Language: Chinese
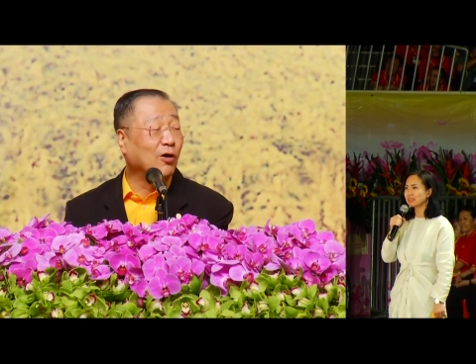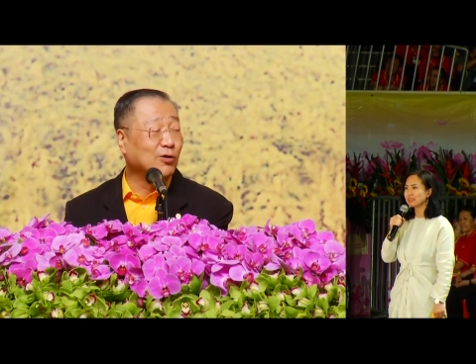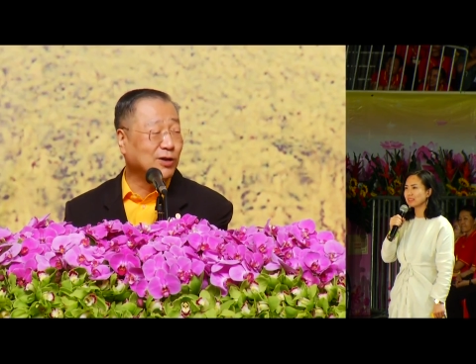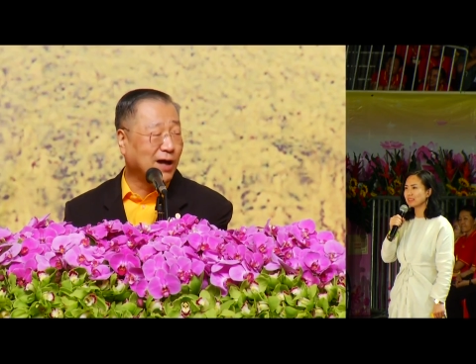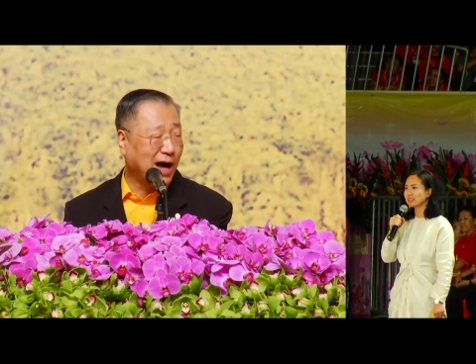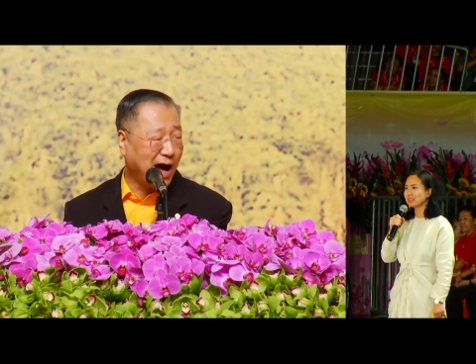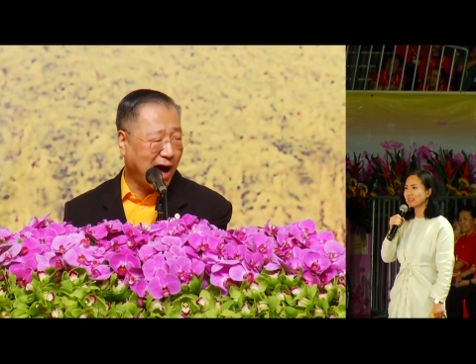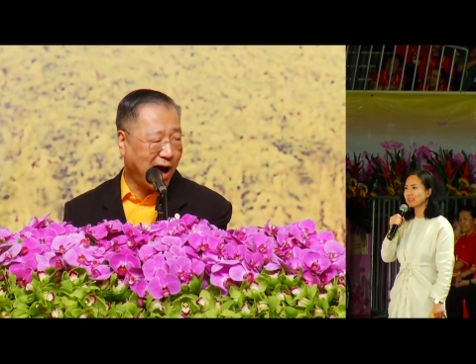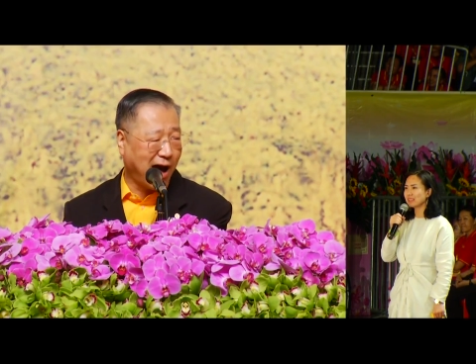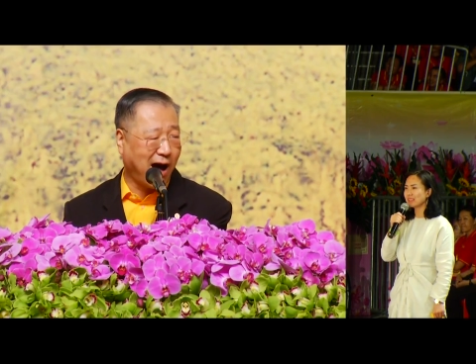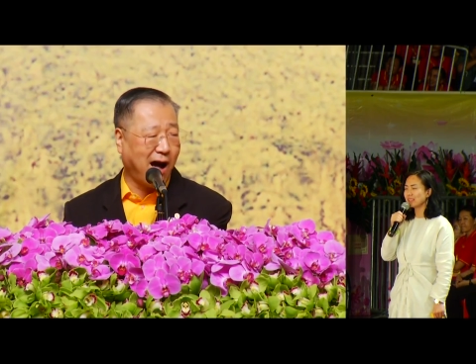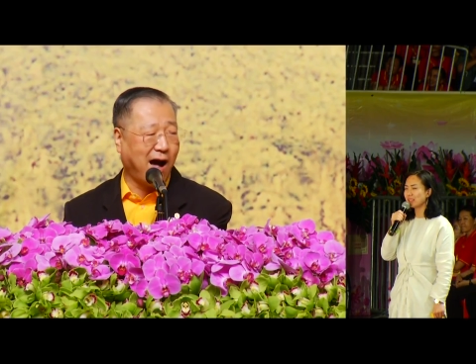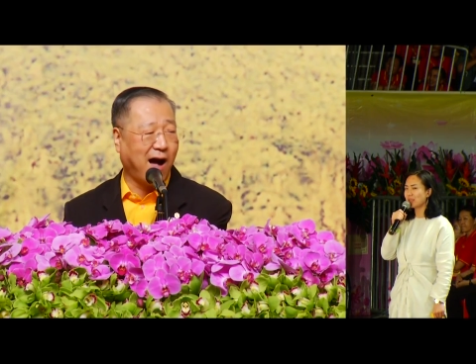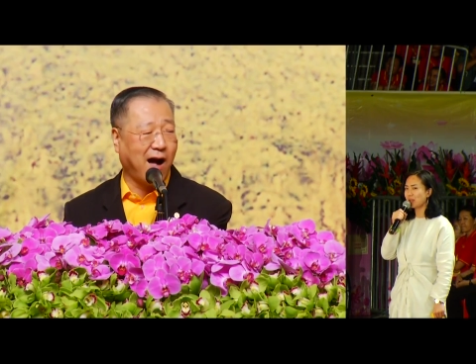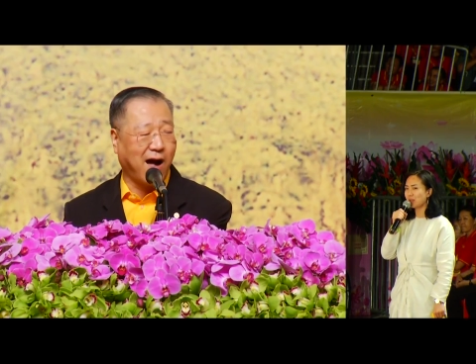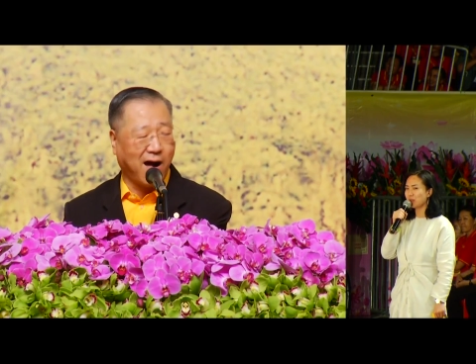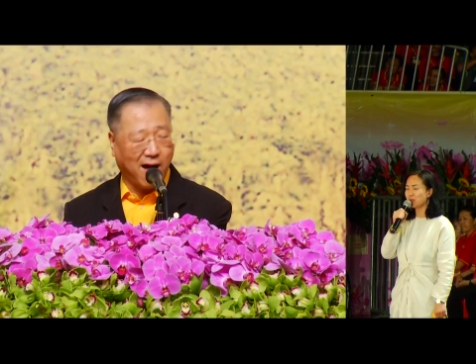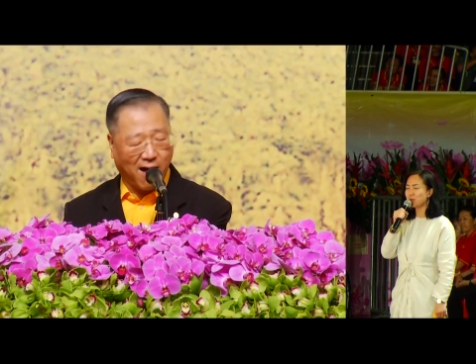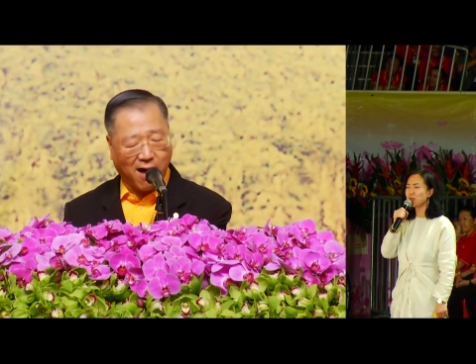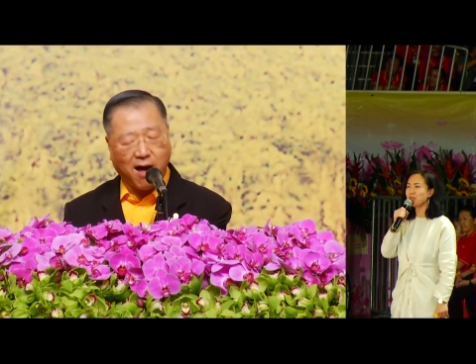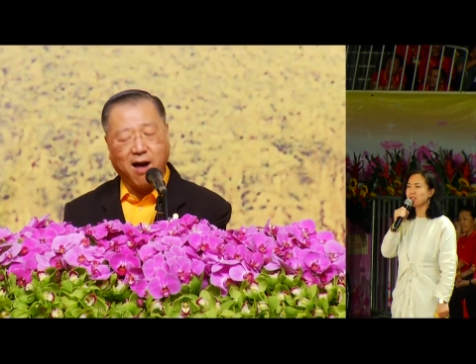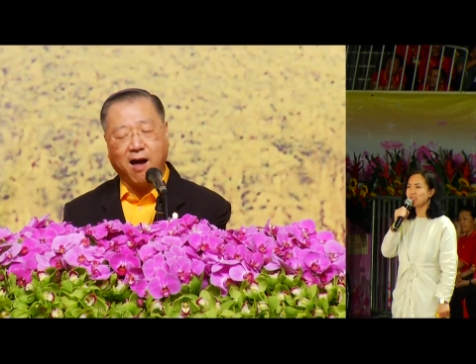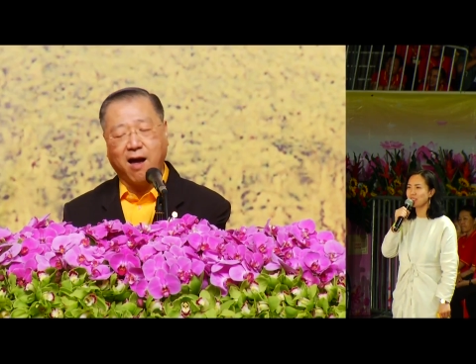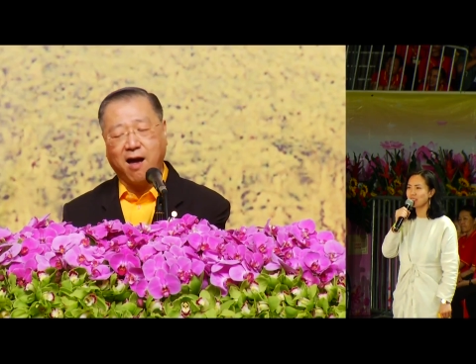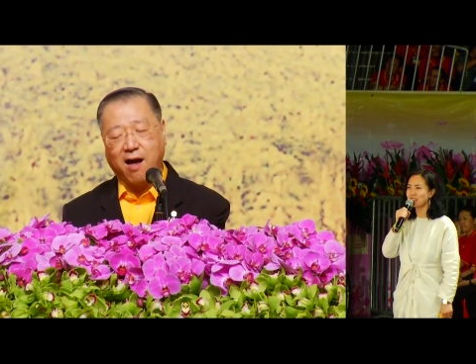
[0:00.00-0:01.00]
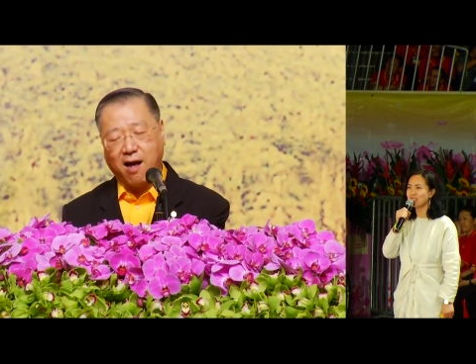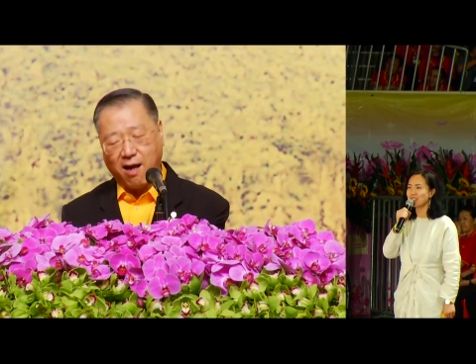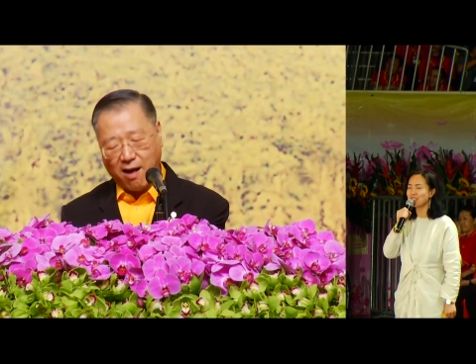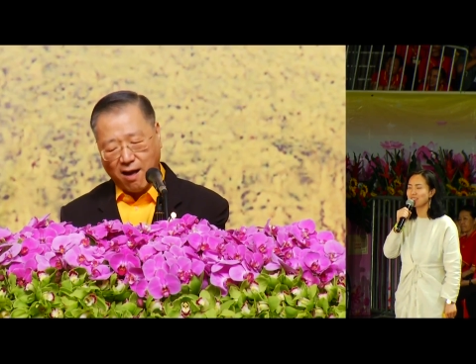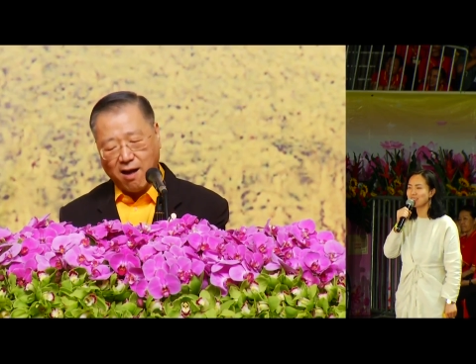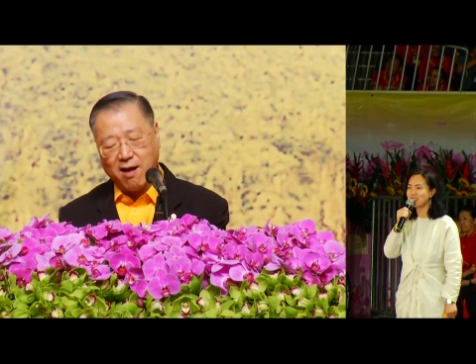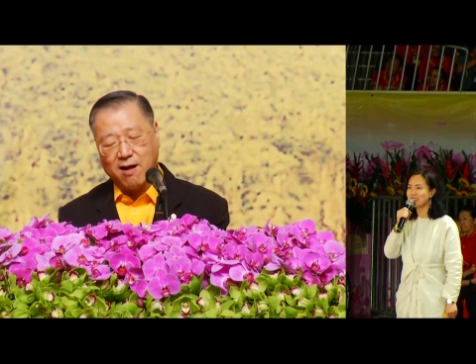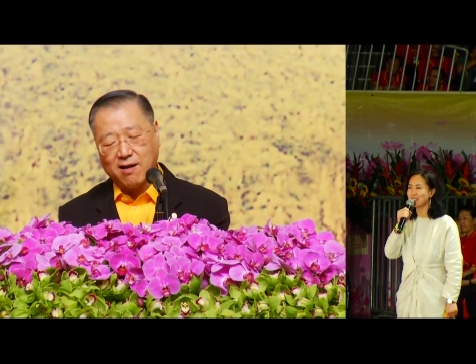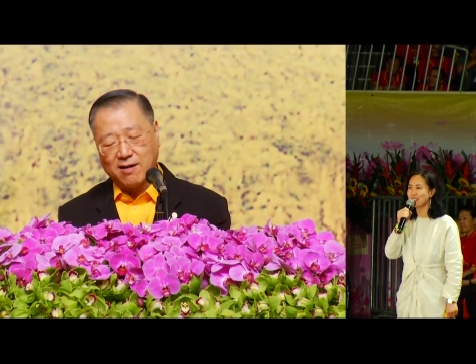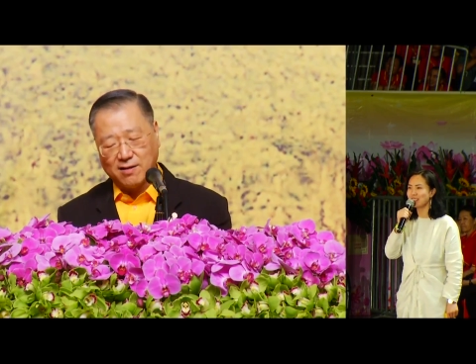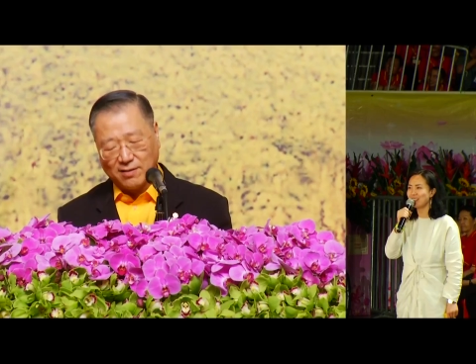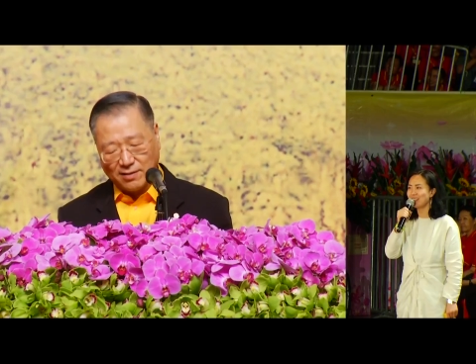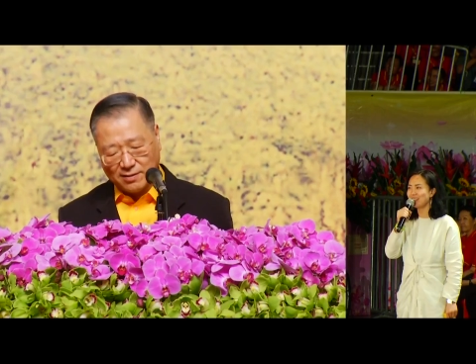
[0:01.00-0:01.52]
啊，确实是
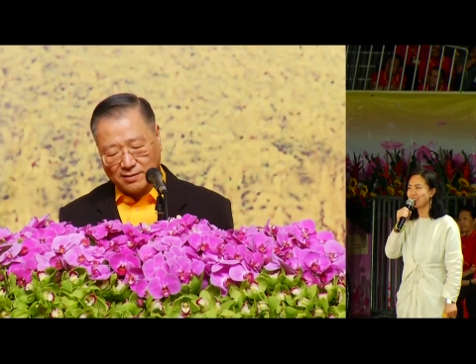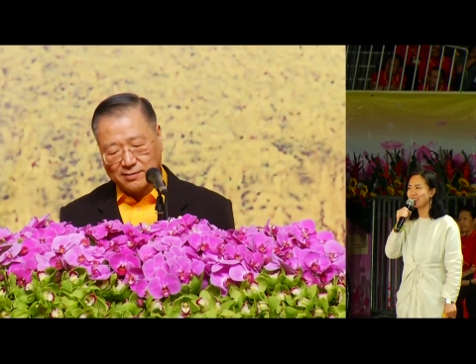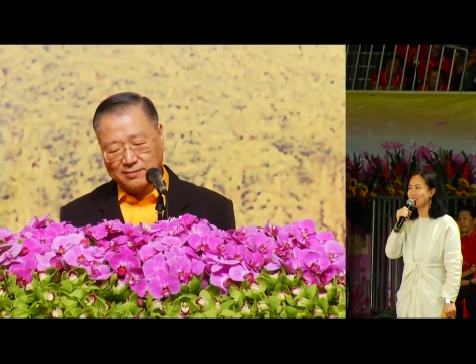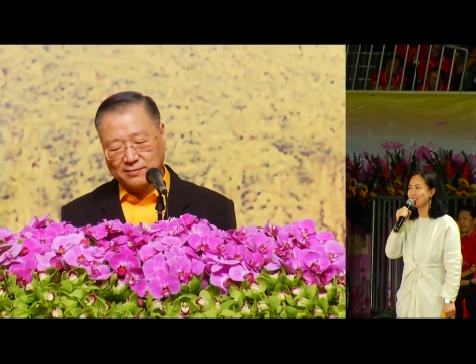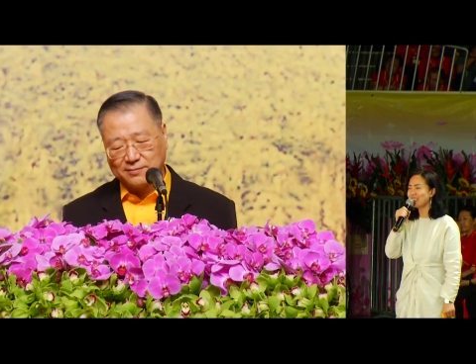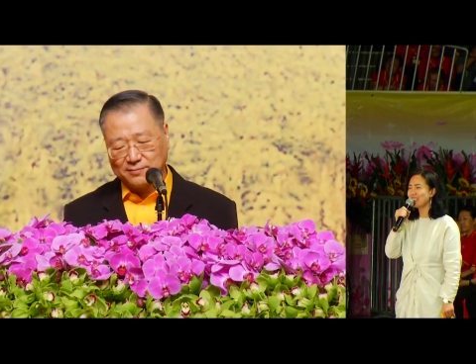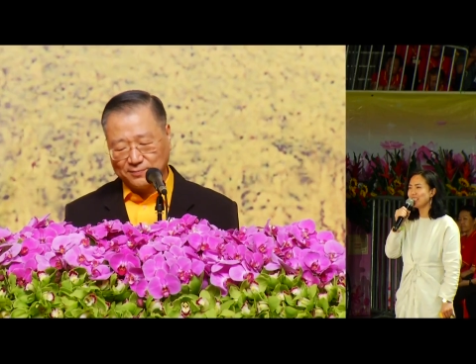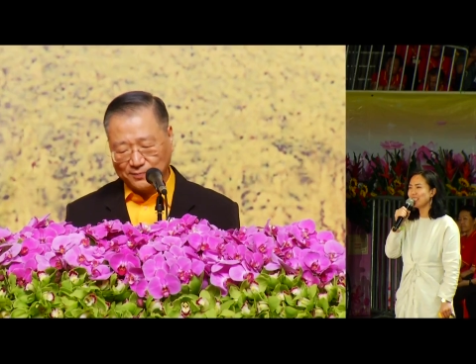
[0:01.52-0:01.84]
这样。